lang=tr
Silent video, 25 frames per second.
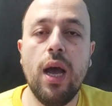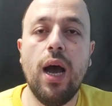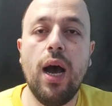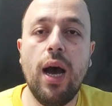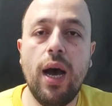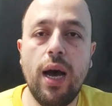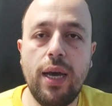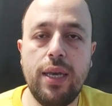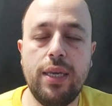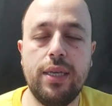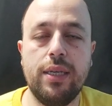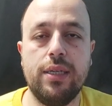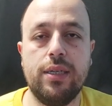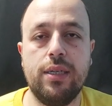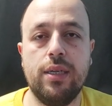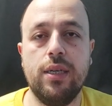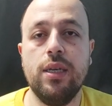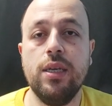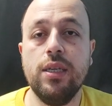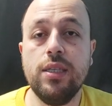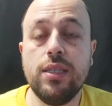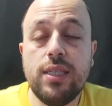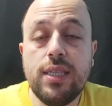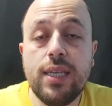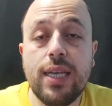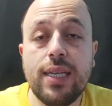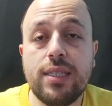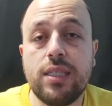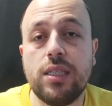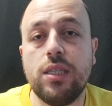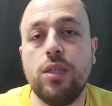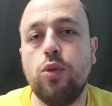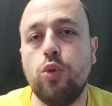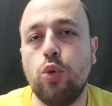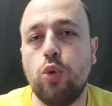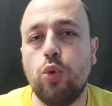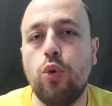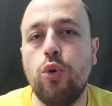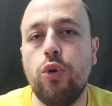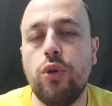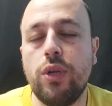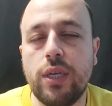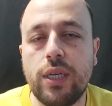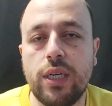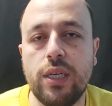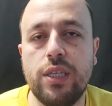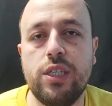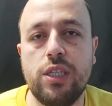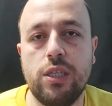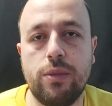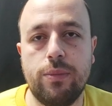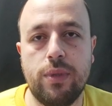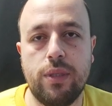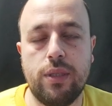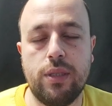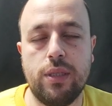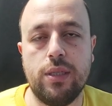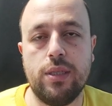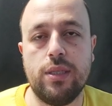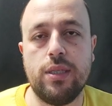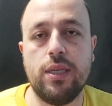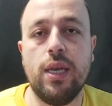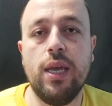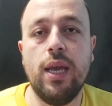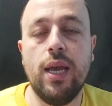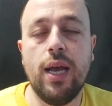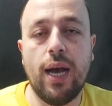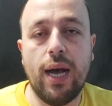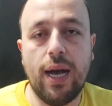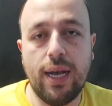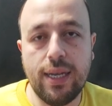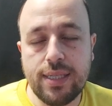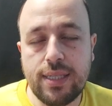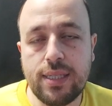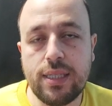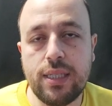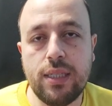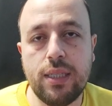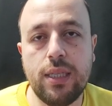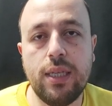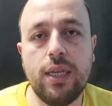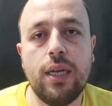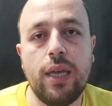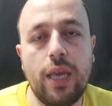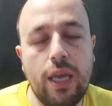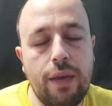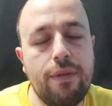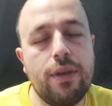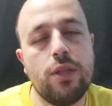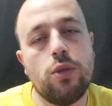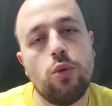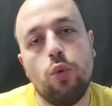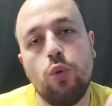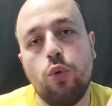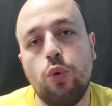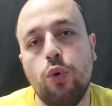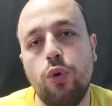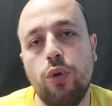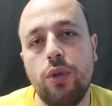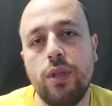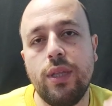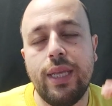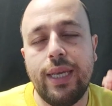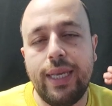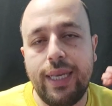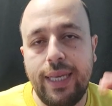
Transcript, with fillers: Hayır. Siz aslında o coin'i kaçırmadınız. Aslında evet o coin'de